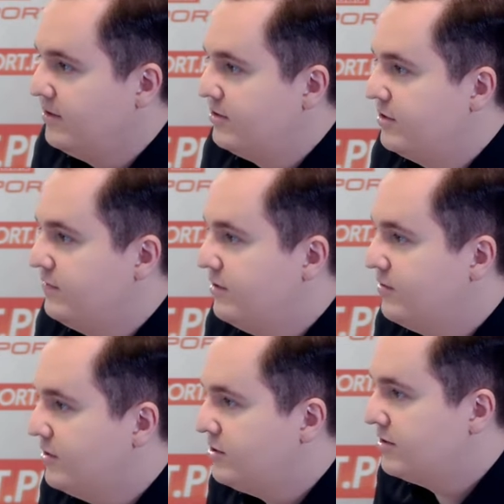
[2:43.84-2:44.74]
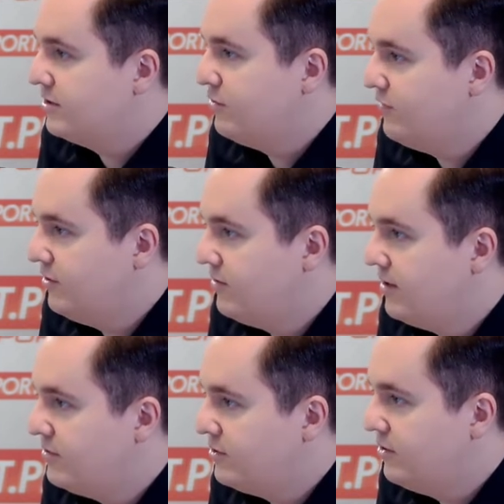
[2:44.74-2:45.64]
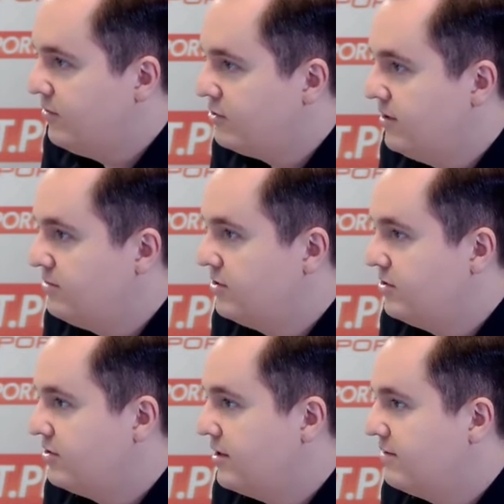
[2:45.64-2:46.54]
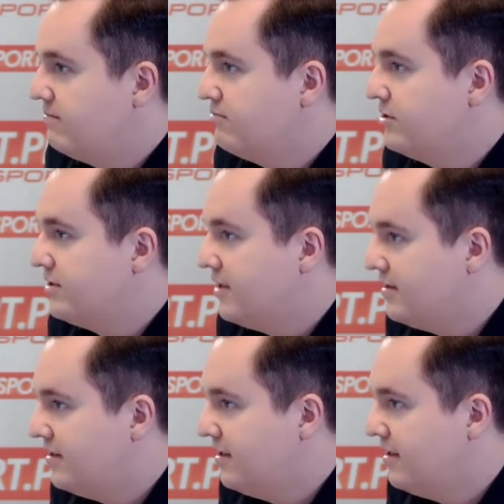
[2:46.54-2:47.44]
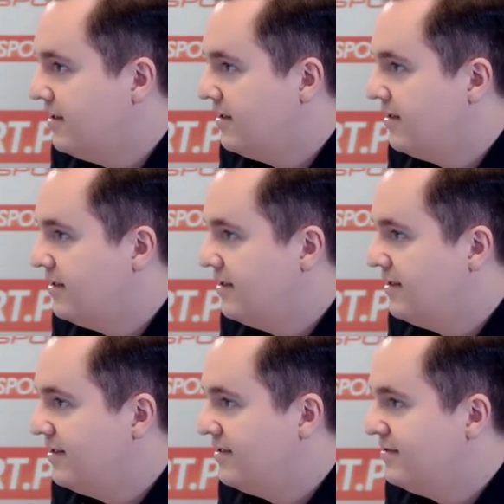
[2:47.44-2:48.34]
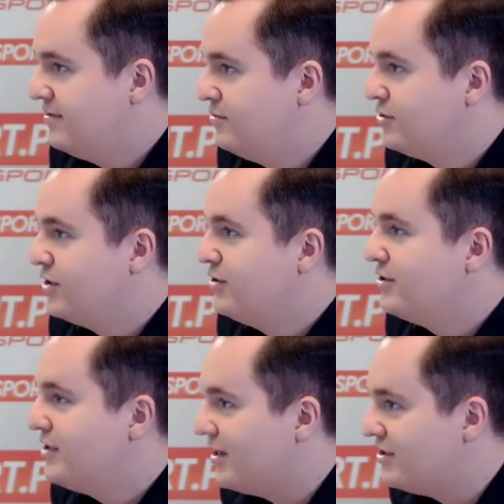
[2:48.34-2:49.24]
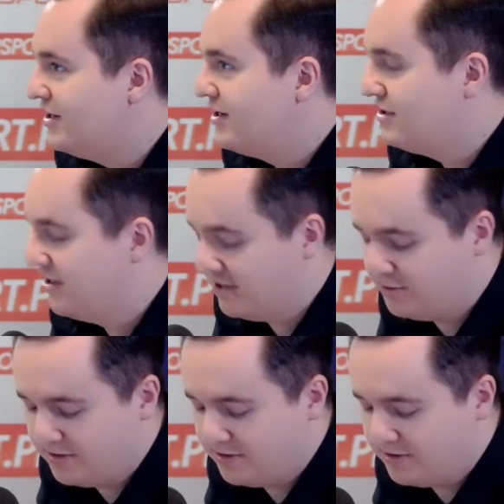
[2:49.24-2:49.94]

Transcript: że w tych meczach ze Słowenią, Austrią może nam się coś tak przesadnie dużego stać, jakaś, jakaś